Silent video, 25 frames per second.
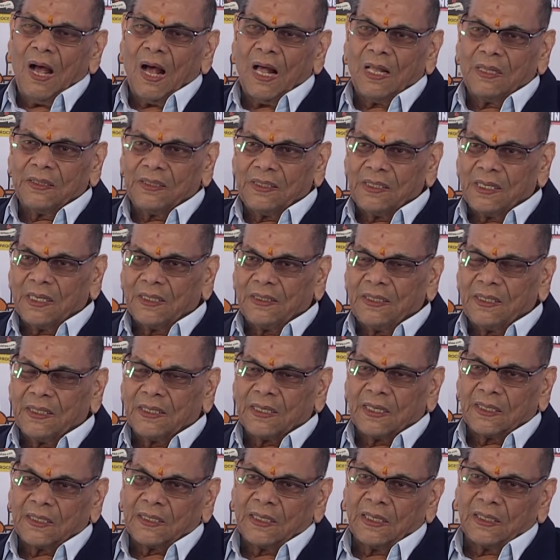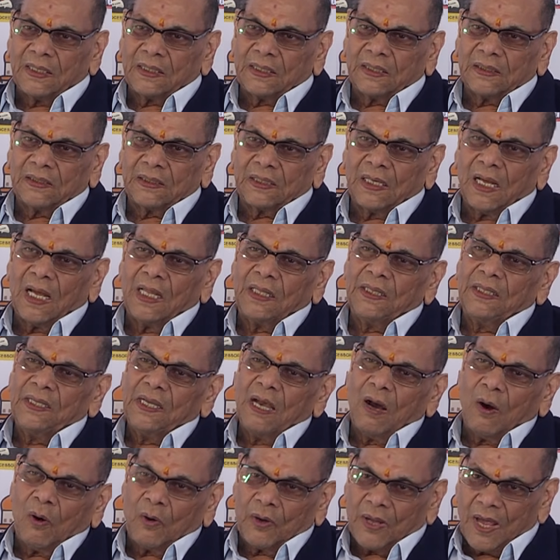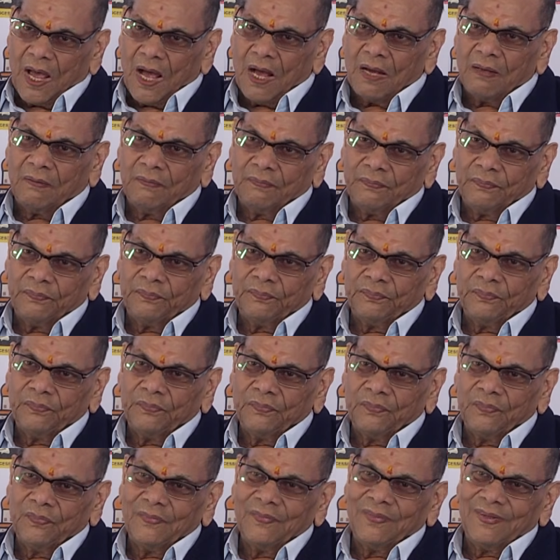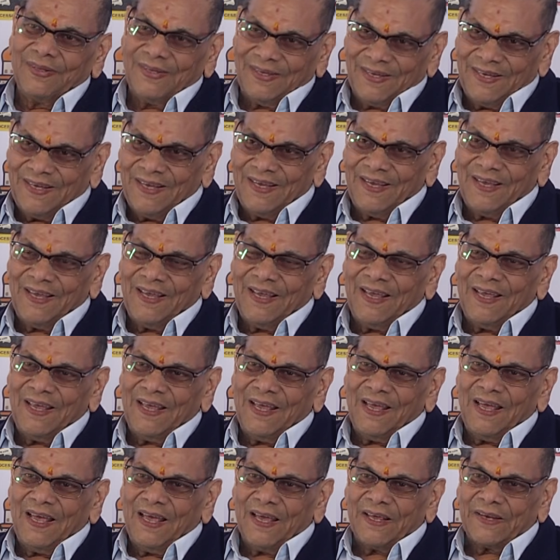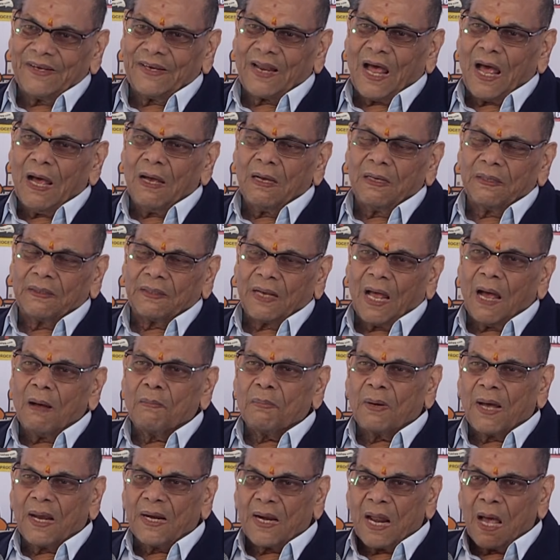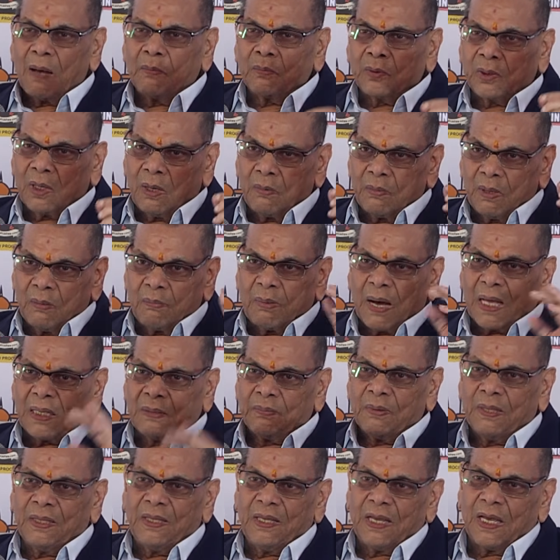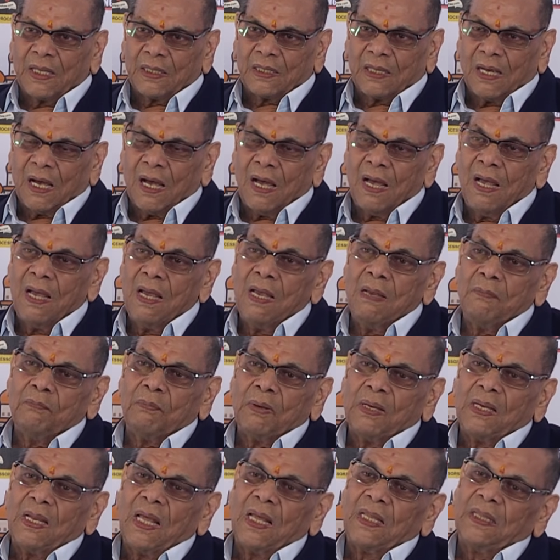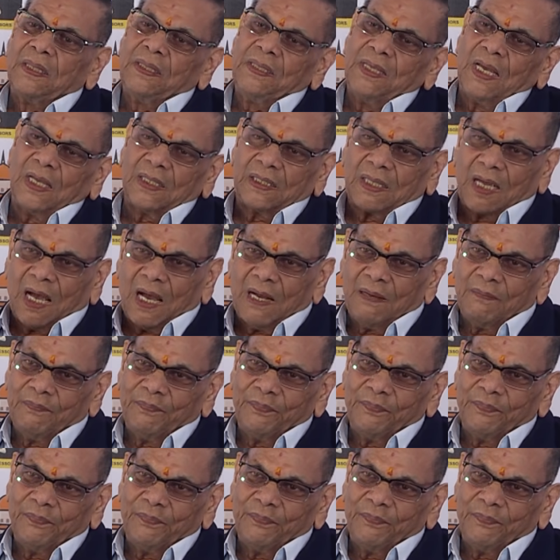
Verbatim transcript: हल्दी हल्दी करके कहते हल्दिया हो गया अच्छा रा, राम का नाम तो हमने बाद में दिया था पहले हल्दिया था